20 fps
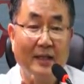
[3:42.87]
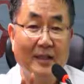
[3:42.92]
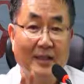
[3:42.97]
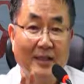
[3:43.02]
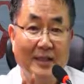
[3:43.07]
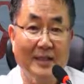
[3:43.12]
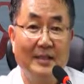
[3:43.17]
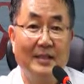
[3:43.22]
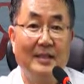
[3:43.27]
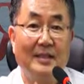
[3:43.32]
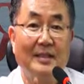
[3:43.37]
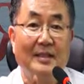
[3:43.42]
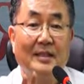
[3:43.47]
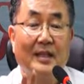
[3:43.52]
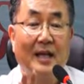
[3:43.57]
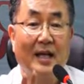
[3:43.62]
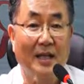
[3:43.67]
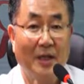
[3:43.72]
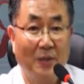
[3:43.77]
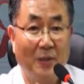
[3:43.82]
있지
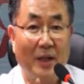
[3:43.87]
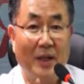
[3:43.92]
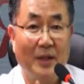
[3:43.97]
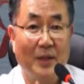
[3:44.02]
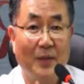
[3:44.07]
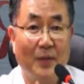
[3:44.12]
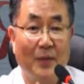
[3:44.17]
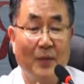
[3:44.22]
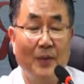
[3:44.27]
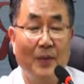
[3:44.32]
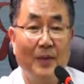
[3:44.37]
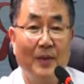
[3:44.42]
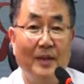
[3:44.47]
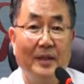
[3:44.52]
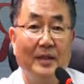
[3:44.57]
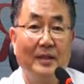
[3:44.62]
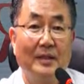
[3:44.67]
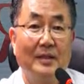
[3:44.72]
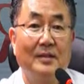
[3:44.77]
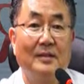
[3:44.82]
않아 왔고
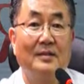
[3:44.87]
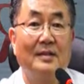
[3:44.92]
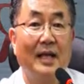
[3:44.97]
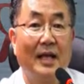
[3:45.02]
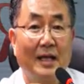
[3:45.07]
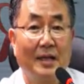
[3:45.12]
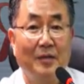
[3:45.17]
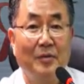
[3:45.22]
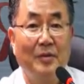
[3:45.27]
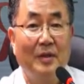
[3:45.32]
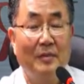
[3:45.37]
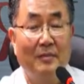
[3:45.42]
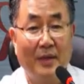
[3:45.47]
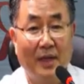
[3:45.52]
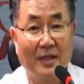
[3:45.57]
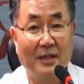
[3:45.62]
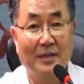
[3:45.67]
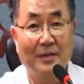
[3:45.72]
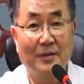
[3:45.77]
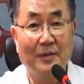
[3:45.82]
그것을 하기 위한
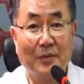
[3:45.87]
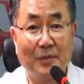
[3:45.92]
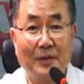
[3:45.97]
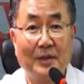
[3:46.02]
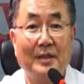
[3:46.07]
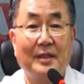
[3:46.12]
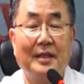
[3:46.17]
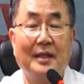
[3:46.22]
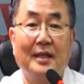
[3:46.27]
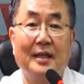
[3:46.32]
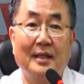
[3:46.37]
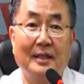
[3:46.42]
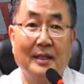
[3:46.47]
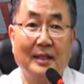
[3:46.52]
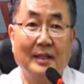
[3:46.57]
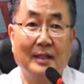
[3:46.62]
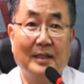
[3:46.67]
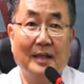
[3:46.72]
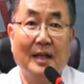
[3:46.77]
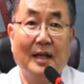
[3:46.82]
방식으로 어떻게 해야
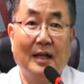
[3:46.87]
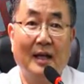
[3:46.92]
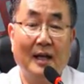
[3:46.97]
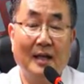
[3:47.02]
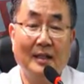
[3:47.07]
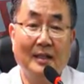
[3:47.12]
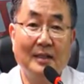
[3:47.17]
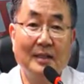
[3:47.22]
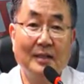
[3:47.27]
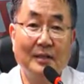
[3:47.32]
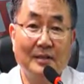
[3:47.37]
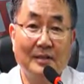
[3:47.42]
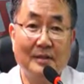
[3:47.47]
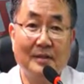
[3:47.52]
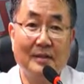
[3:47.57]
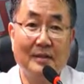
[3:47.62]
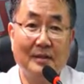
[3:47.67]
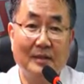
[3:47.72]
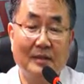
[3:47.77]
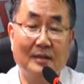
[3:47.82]
되느냐 하는
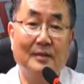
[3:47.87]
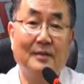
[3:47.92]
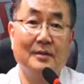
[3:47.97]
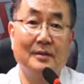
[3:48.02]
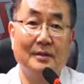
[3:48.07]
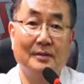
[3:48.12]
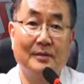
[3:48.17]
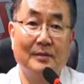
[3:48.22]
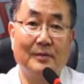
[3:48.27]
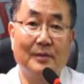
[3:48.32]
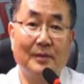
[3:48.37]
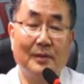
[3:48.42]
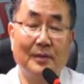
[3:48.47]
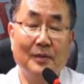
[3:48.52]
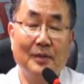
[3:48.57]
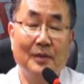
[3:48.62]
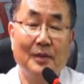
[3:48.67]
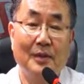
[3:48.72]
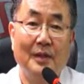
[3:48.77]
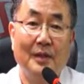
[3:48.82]
것을 특허 기술로
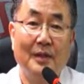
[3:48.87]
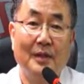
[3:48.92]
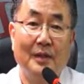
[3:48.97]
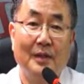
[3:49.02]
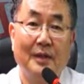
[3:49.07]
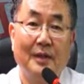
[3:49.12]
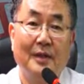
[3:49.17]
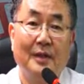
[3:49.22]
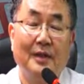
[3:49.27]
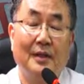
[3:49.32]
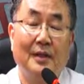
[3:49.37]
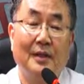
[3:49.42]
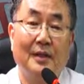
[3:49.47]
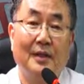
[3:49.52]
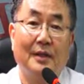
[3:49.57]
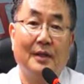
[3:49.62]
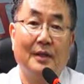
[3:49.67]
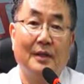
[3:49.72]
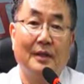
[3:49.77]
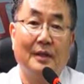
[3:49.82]

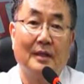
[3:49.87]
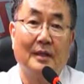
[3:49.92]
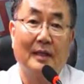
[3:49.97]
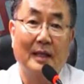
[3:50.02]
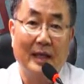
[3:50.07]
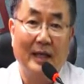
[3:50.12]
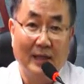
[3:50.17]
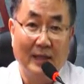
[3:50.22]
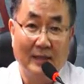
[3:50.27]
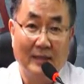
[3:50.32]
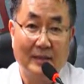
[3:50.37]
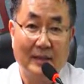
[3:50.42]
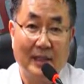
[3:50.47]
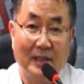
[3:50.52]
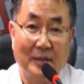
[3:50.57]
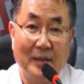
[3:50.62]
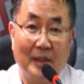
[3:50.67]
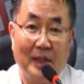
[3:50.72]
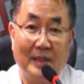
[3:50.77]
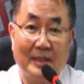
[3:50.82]

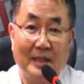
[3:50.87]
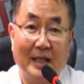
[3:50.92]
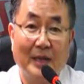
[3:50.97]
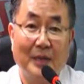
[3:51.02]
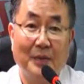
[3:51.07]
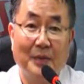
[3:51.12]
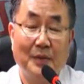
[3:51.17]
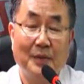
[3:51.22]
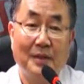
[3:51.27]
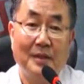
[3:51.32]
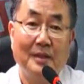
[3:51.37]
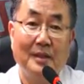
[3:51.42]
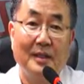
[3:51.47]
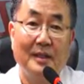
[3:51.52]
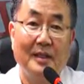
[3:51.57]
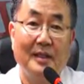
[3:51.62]
강사와 자료를